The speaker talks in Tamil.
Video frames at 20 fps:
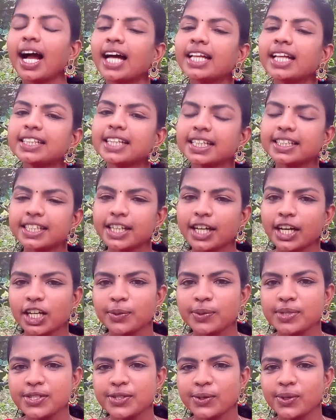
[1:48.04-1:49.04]
அதுக்கு அந்த
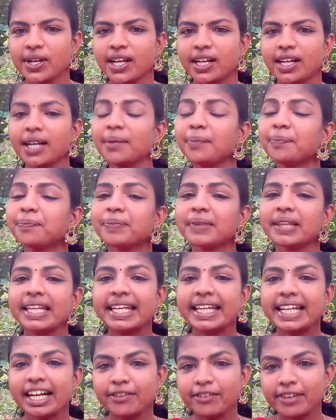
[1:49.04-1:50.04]
கடவுள் சொல்கிறாரா நீ
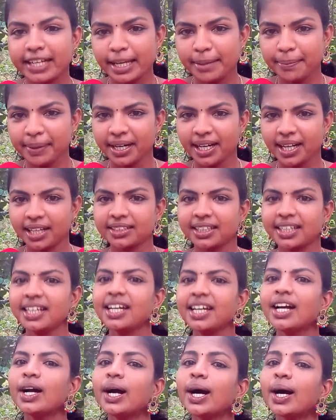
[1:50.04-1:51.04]
கவலையே படாத
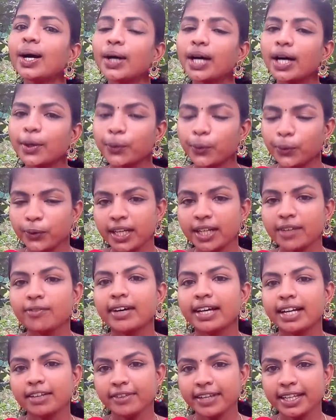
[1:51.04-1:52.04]
உன்னை
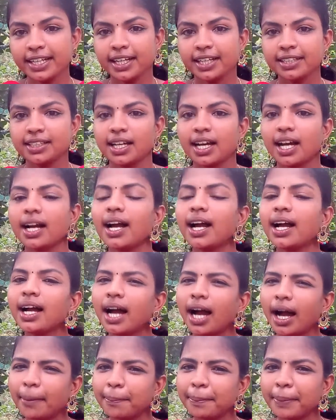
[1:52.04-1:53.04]
வரவேற்கிறதுக்காக
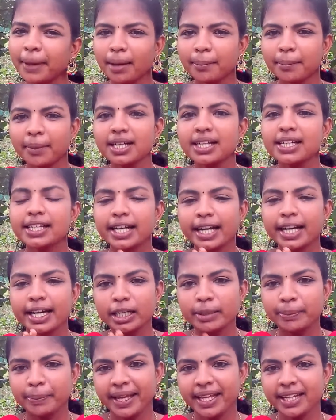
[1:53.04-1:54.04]
அங்கே அப்பா அம்மான்னு
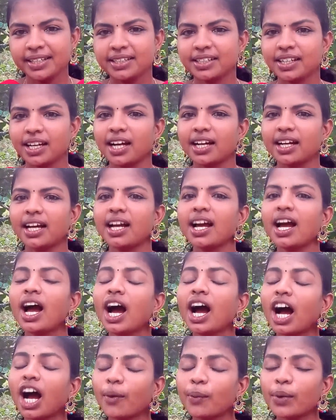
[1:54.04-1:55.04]
ரெண்டு பேர் இருக்காங்க
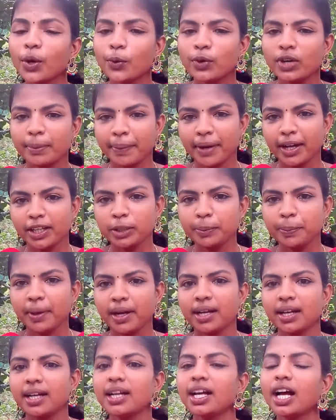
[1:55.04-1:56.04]
அவங்க உன்னை
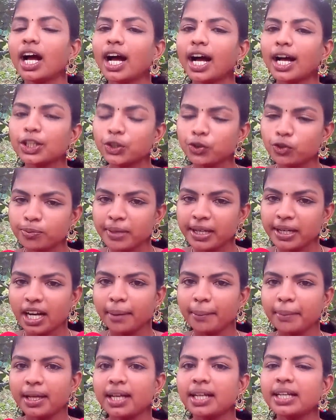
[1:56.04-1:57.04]
பார்த்துப்பாங்க அதுவும்
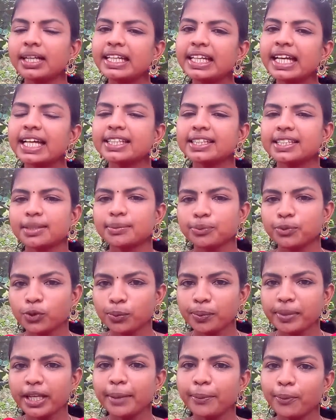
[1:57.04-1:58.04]
இல்லாமல் நீ அந்த
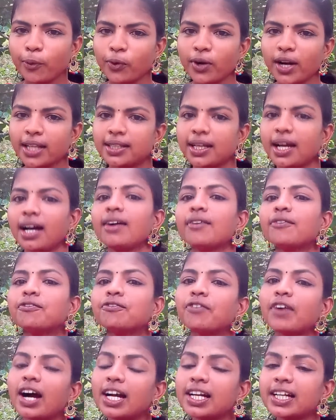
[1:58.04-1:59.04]
பூமிக்கு போனதா
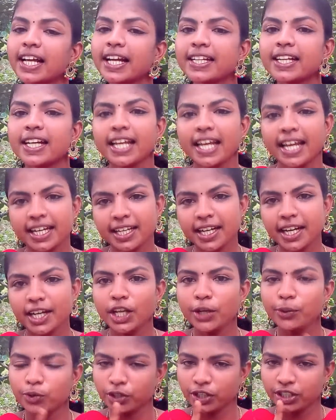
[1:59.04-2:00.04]
வாழ்க்கைனா
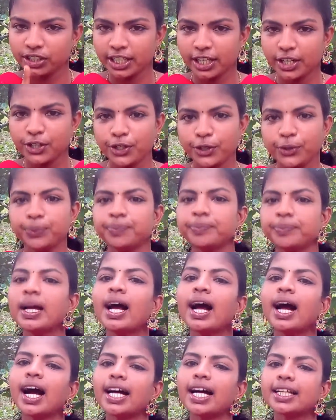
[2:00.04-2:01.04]
என்னன்னே உனக்கு தெரியும்
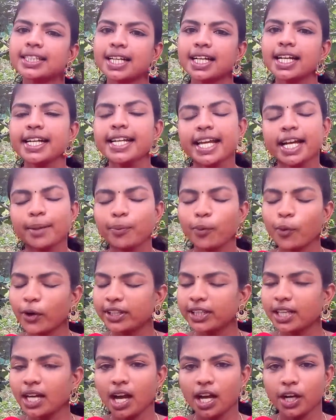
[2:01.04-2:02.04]
அதனால நீ அங்கே
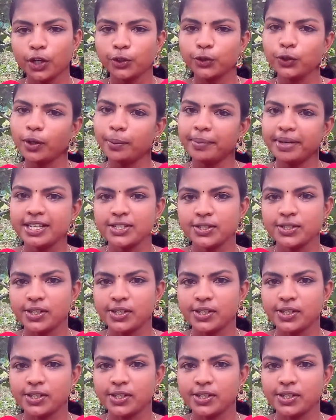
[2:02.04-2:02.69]
போய் தான் ஆகணும் அப்படின்னு